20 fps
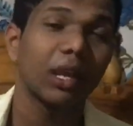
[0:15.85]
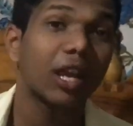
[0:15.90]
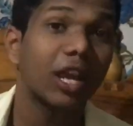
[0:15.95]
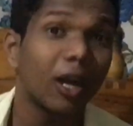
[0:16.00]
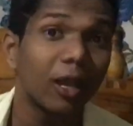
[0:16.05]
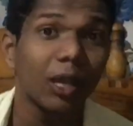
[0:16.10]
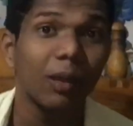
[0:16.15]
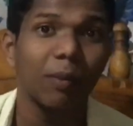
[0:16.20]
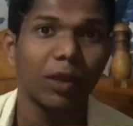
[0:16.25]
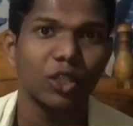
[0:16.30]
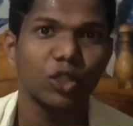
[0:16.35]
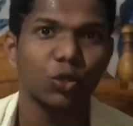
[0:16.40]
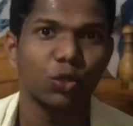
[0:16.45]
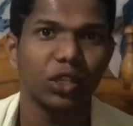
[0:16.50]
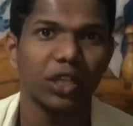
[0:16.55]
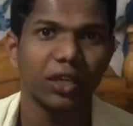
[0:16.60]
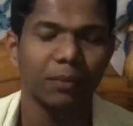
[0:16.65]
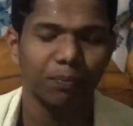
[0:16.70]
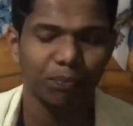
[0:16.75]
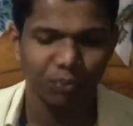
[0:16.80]
कहीं मत
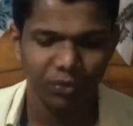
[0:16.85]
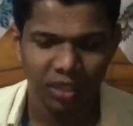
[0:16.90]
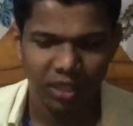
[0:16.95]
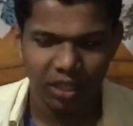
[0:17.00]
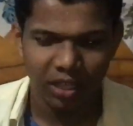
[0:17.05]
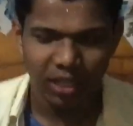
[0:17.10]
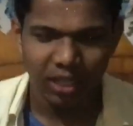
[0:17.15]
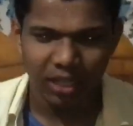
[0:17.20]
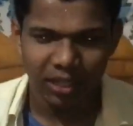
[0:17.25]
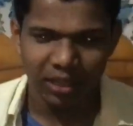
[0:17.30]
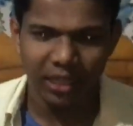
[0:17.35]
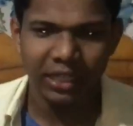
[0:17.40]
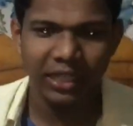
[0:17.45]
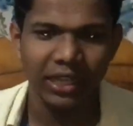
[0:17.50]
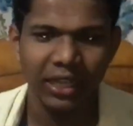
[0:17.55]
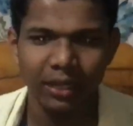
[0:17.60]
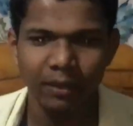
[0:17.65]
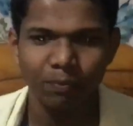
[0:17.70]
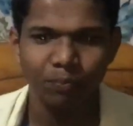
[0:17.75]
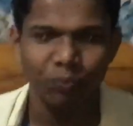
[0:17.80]
छोड़िए
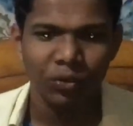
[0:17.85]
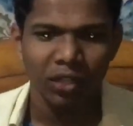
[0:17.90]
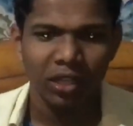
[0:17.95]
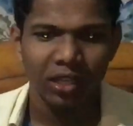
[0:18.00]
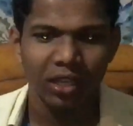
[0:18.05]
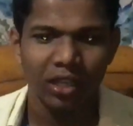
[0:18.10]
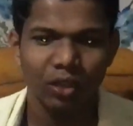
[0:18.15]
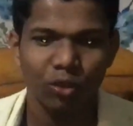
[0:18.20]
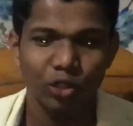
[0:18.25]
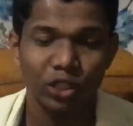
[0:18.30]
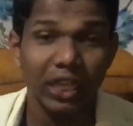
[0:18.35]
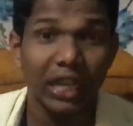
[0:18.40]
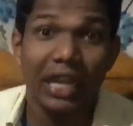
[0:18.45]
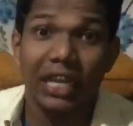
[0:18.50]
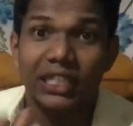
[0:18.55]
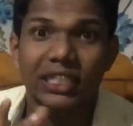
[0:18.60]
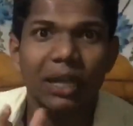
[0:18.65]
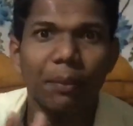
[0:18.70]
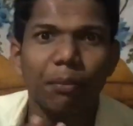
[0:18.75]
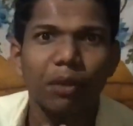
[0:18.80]
देखिए कुछ
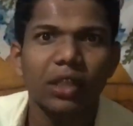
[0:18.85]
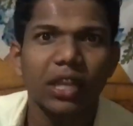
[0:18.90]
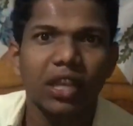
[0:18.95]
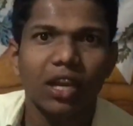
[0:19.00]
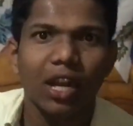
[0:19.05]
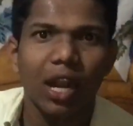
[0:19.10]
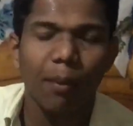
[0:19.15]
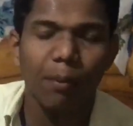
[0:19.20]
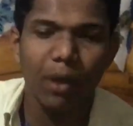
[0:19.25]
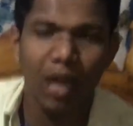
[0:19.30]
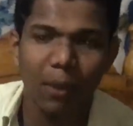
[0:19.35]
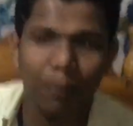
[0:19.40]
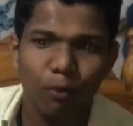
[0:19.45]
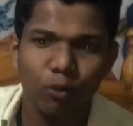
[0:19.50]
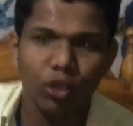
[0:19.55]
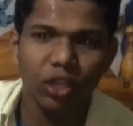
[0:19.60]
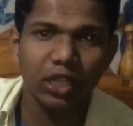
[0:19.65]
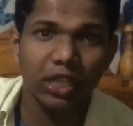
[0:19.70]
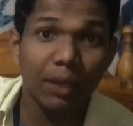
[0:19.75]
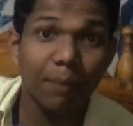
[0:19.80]
एग्जाम्पल देकर आप मैं
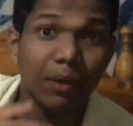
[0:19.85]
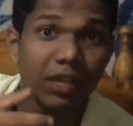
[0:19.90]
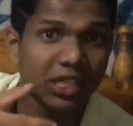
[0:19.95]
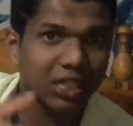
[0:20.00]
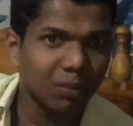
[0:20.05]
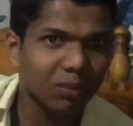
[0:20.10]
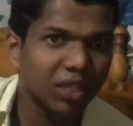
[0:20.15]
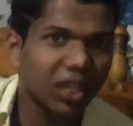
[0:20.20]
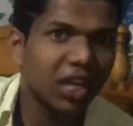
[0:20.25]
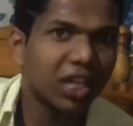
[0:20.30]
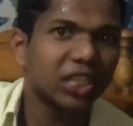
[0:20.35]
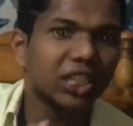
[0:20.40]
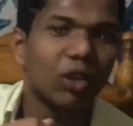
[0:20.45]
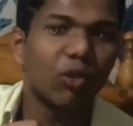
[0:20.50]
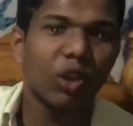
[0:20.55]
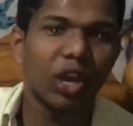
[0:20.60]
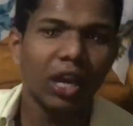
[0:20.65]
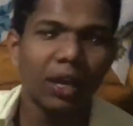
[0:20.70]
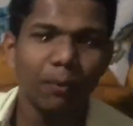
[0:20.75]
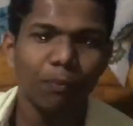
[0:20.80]
आपको ये बात समझाना
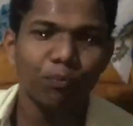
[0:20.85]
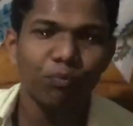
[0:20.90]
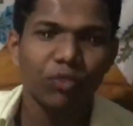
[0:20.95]
चाहूंगा